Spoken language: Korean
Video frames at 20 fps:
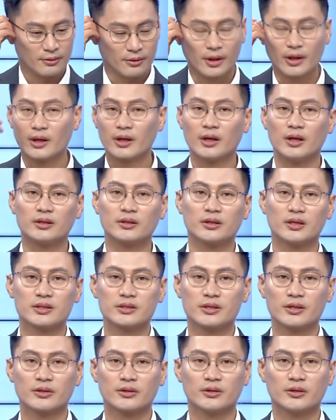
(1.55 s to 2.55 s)
네,
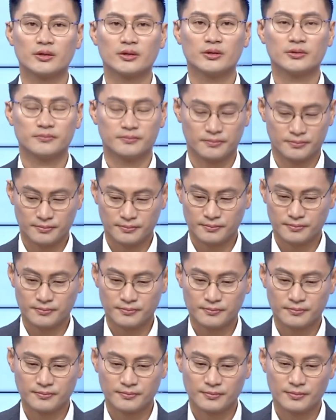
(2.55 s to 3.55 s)
안녕하세요.
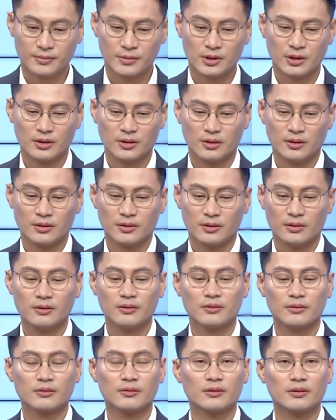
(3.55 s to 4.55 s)
예, 안녕하세요.
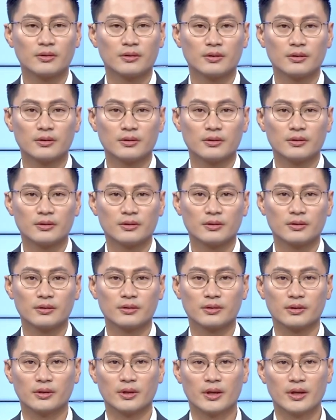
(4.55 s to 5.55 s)
수고
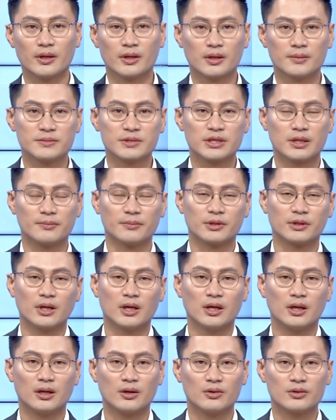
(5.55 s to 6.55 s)
많습니다. 네,
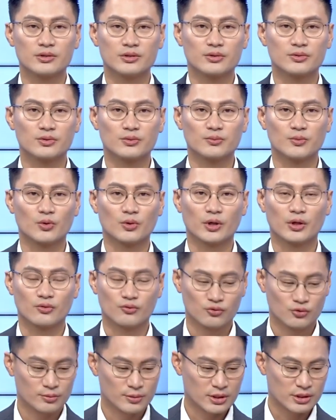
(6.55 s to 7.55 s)
감사합니다. 어떤 종목이
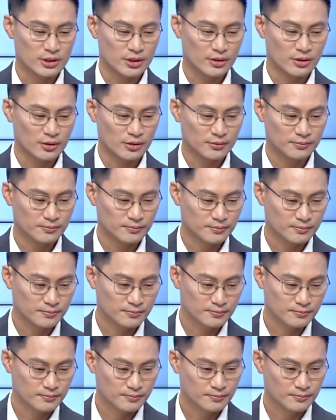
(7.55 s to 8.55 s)
궁금하세요?
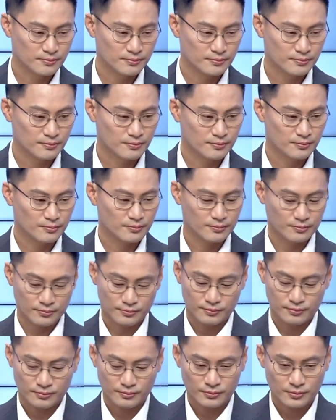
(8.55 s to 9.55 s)
에코
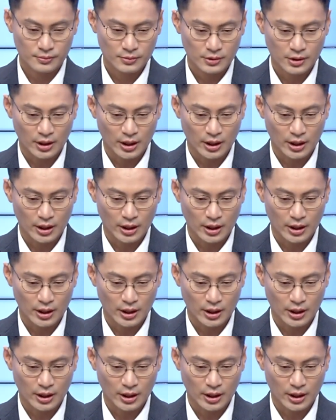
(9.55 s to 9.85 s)
프로요.